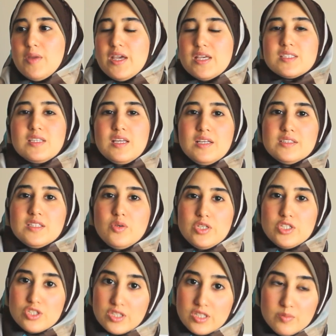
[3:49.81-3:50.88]
مقاس
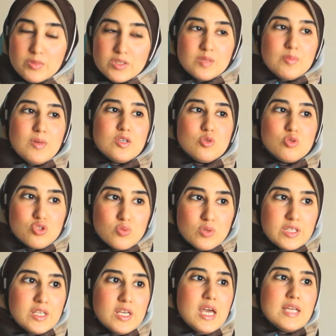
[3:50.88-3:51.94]
23 بتبقى
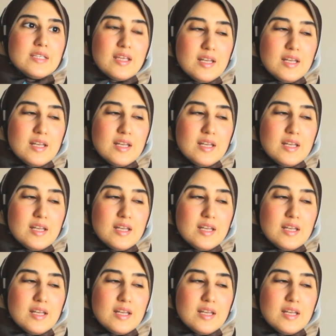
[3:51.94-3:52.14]
يوجوالي